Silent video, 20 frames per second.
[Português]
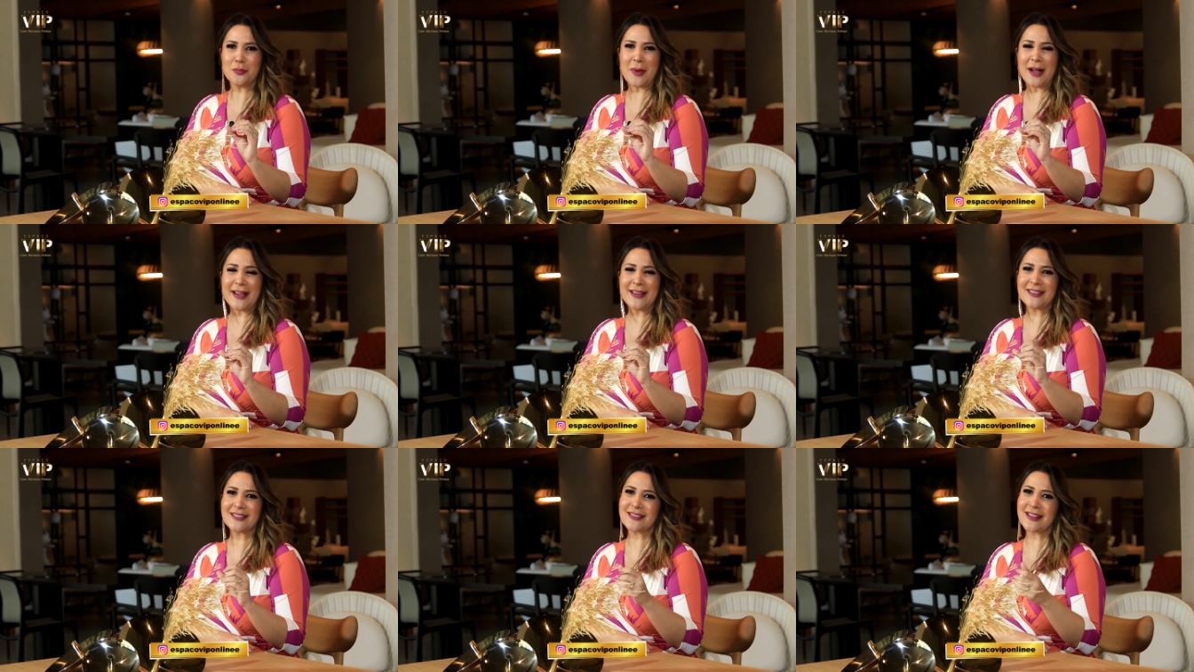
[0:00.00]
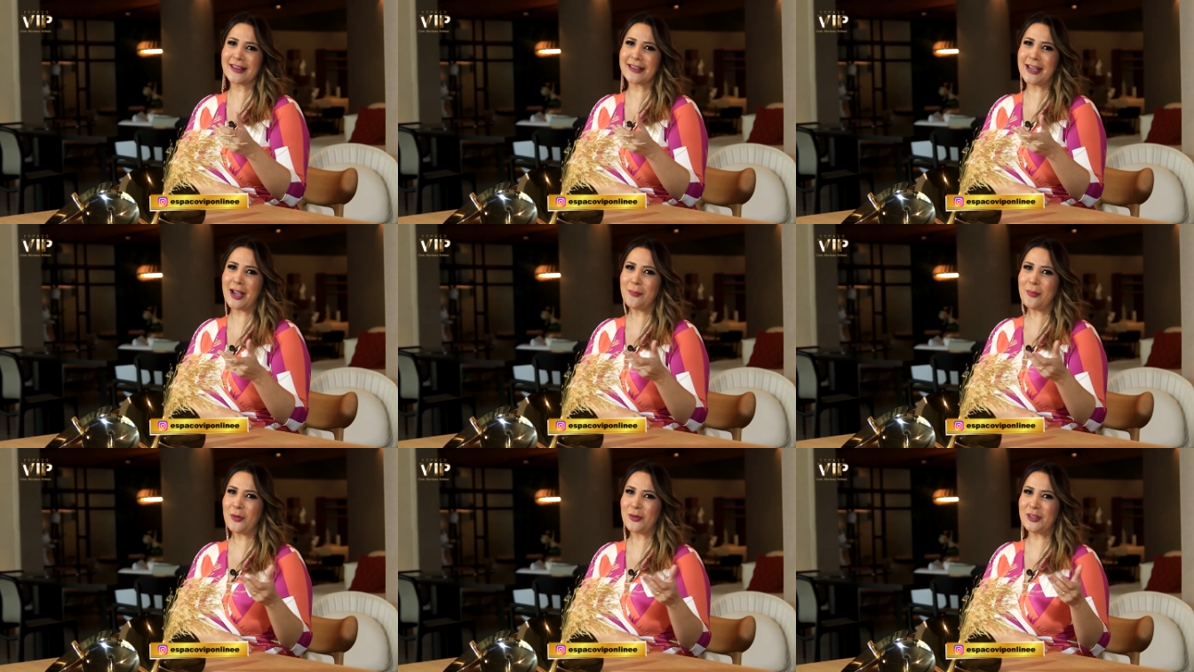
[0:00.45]
mas
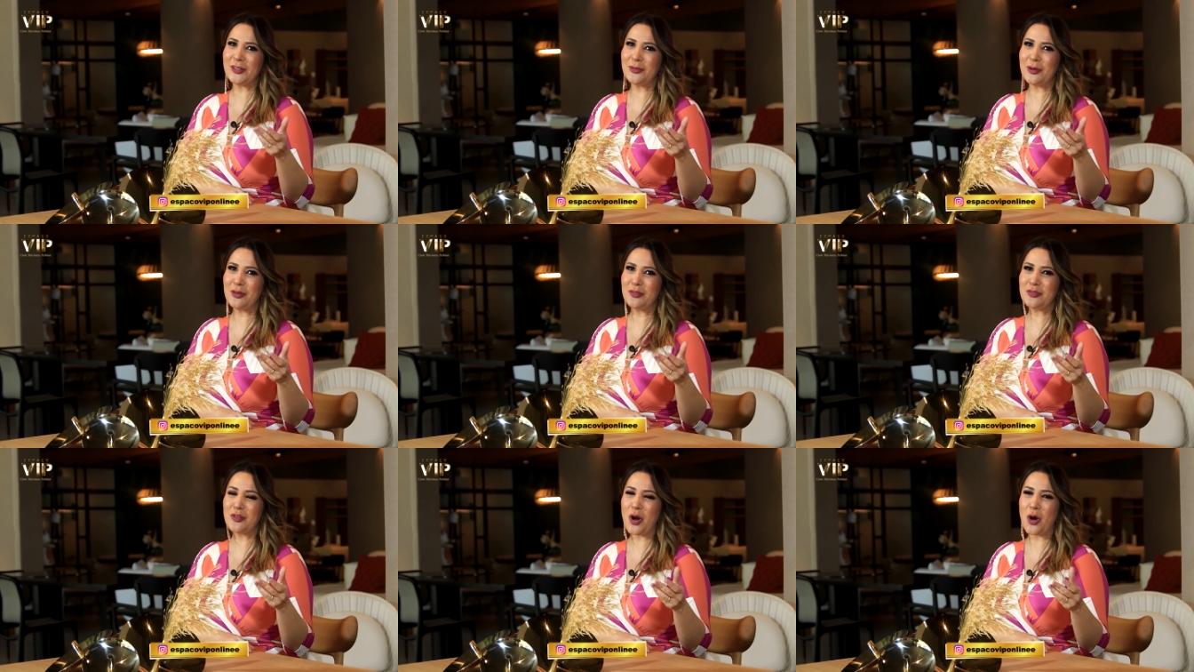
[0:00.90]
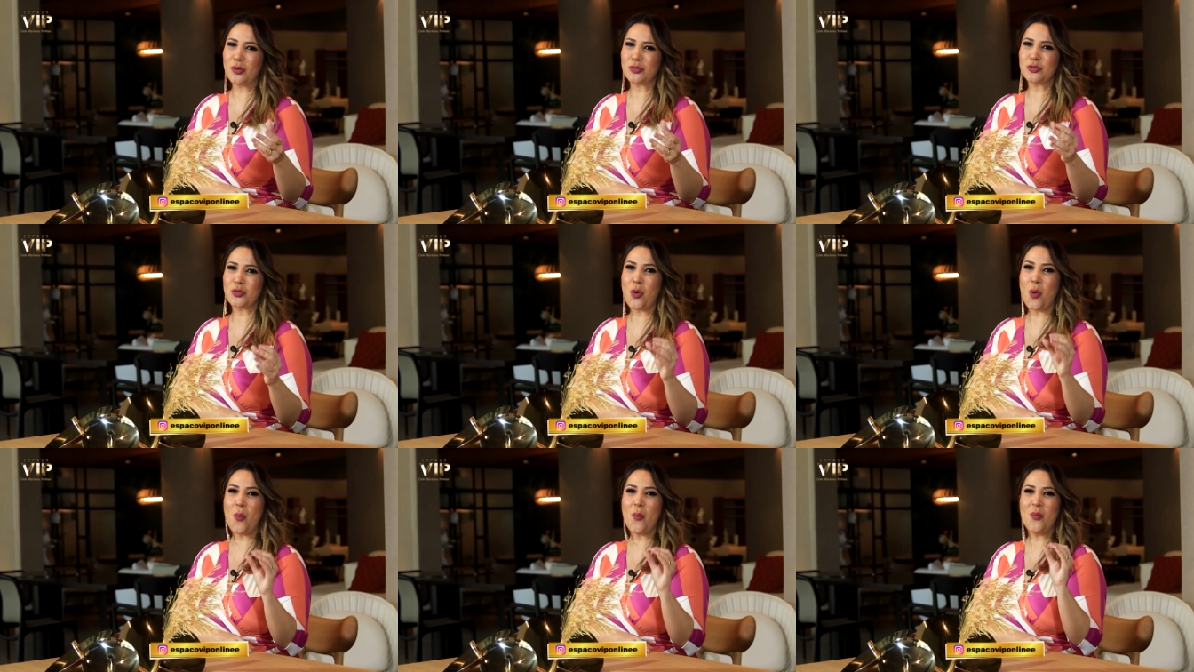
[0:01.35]
daqui a pouquinho eu
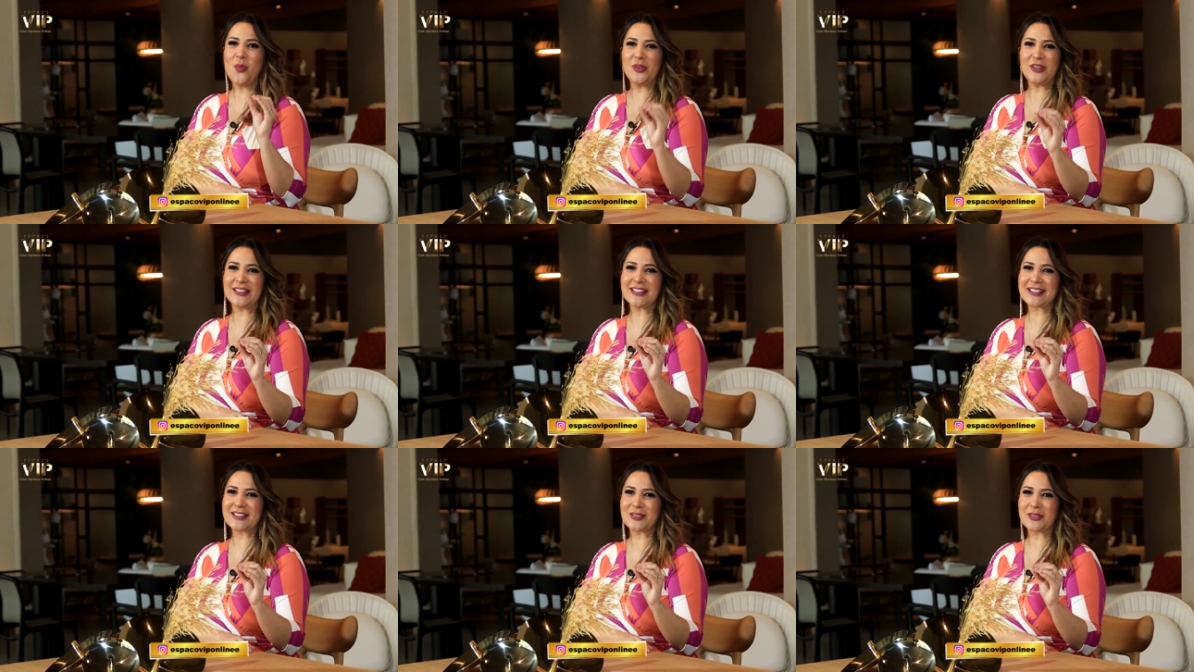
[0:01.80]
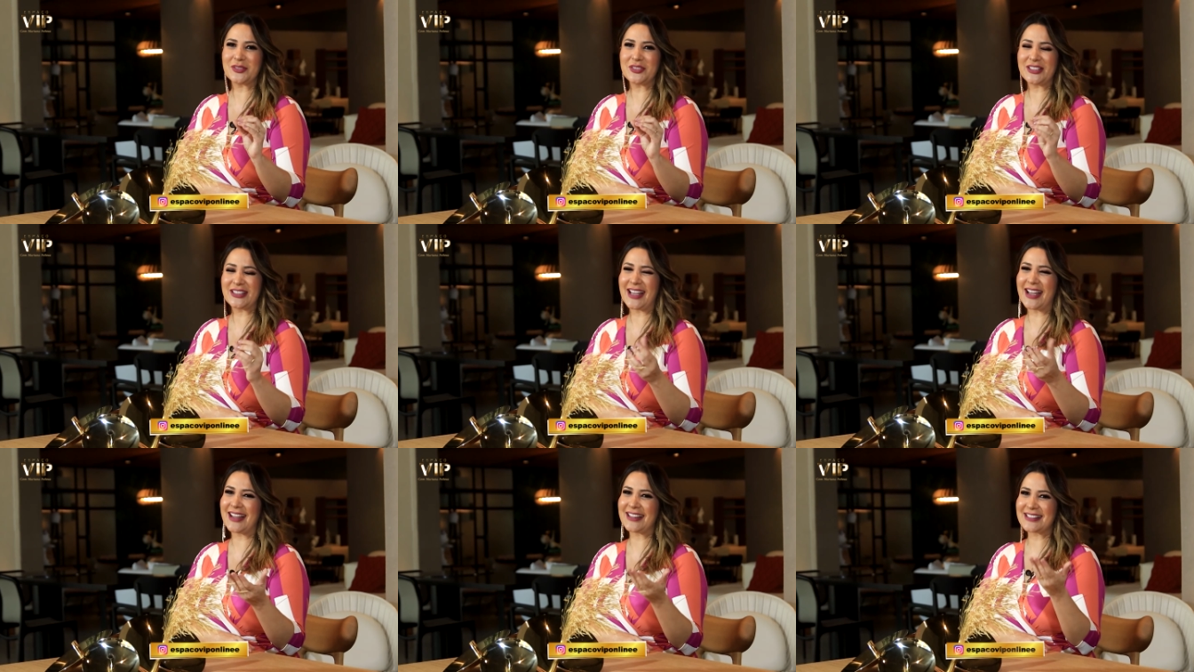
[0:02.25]
volto com muitas
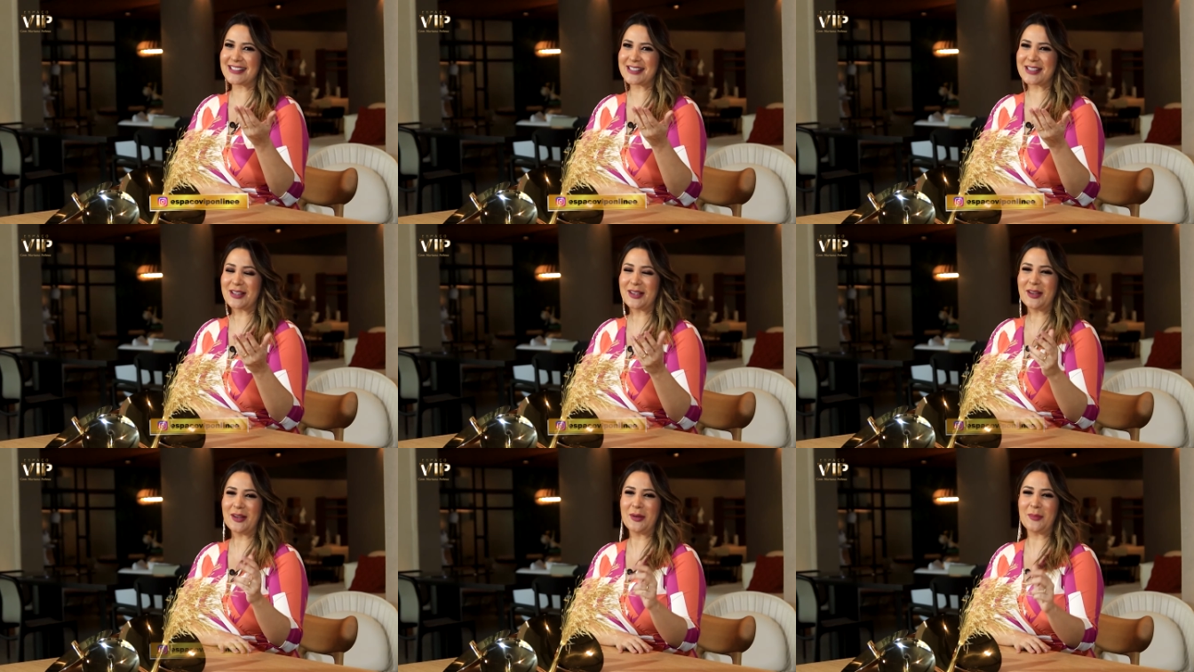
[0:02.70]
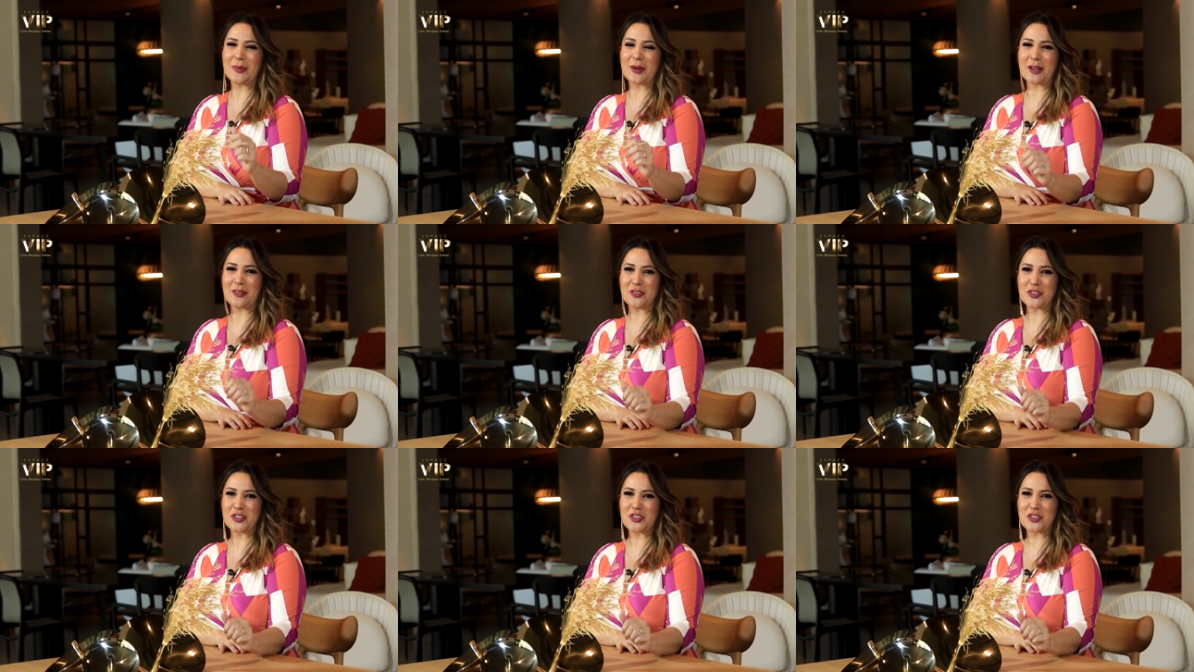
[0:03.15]
novidades para